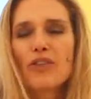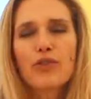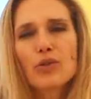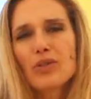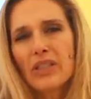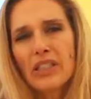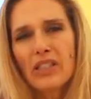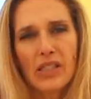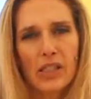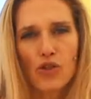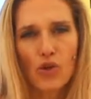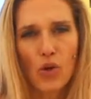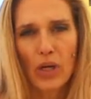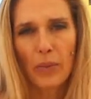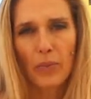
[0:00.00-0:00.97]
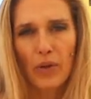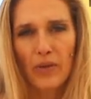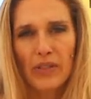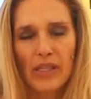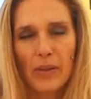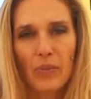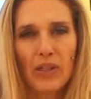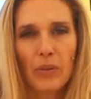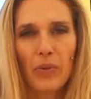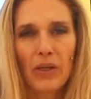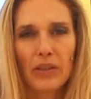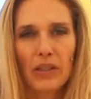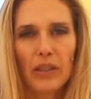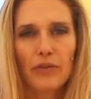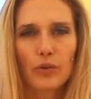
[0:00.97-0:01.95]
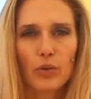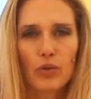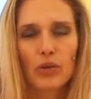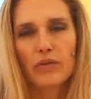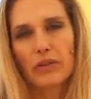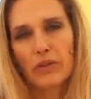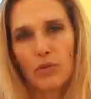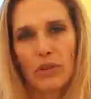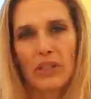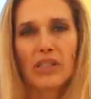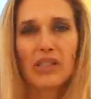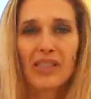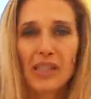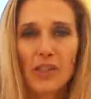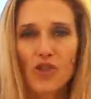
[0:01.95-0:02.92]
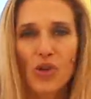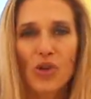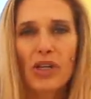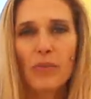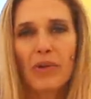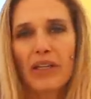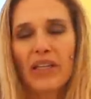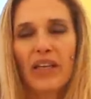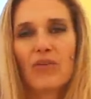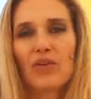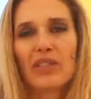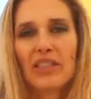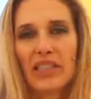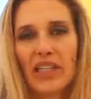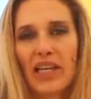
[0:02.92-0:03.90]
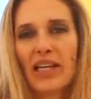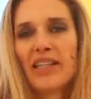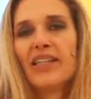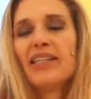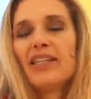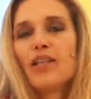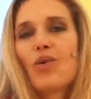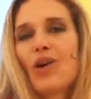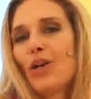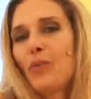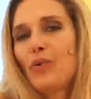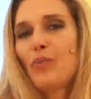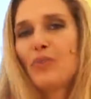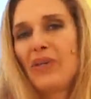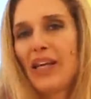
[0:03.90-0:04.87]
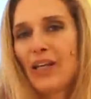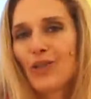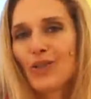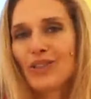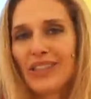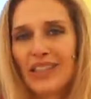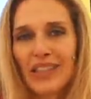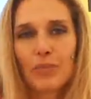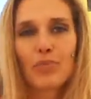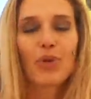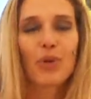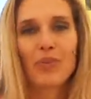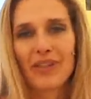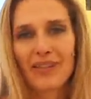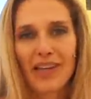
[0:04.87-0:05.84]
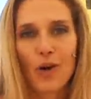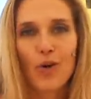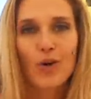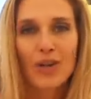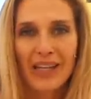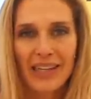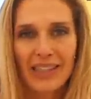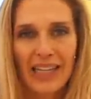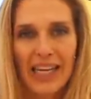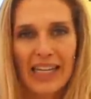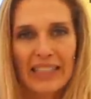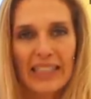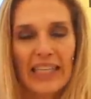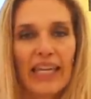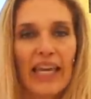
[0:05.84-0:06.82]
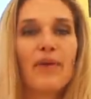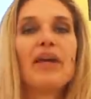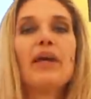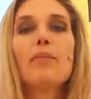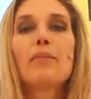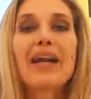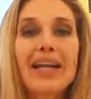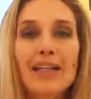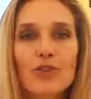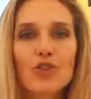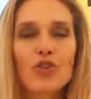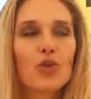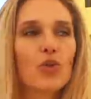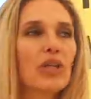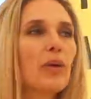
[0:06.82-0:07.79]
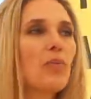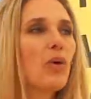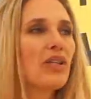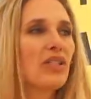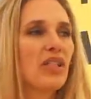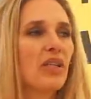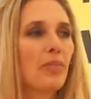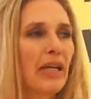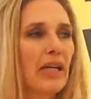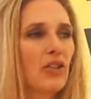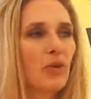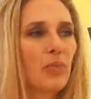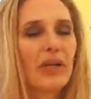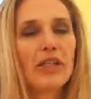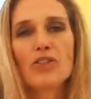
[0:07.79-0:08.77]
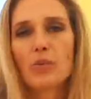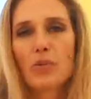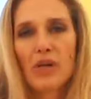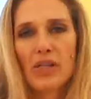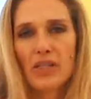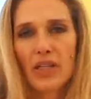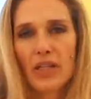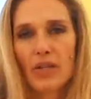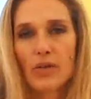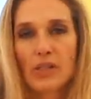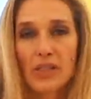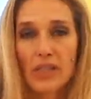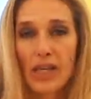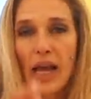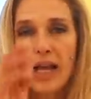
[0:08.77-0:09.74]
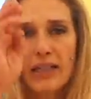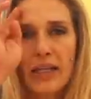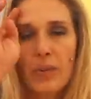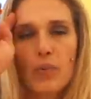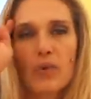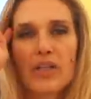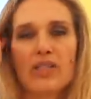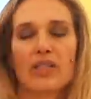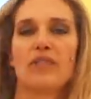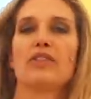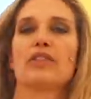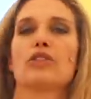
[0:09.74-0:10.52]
i frutti di stagione, provo sempre di prendere frutto e verdure di stagione perché vuol dire quello più pieno di proprietà organoletiche. Pranzo, che può essere pranzo? Pranzo può essere essere un'insalata, può essere